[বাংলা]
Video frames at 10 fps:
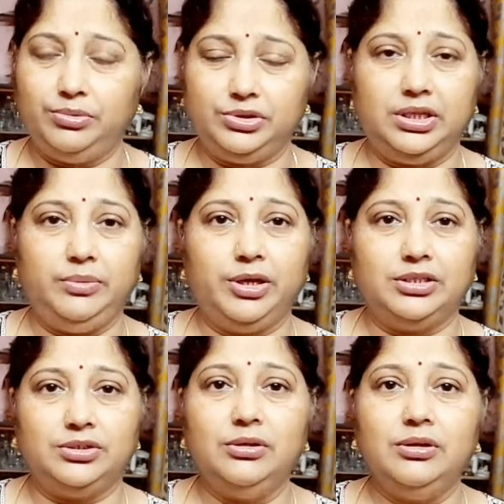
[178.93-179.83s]
বুঝতেই
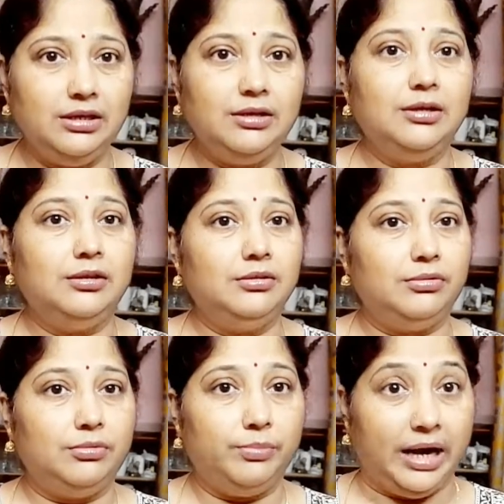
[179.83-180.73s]
পারছো তো
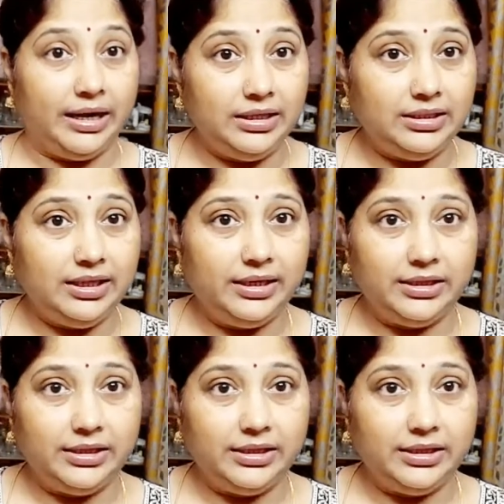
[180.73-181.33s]
বাড়িতে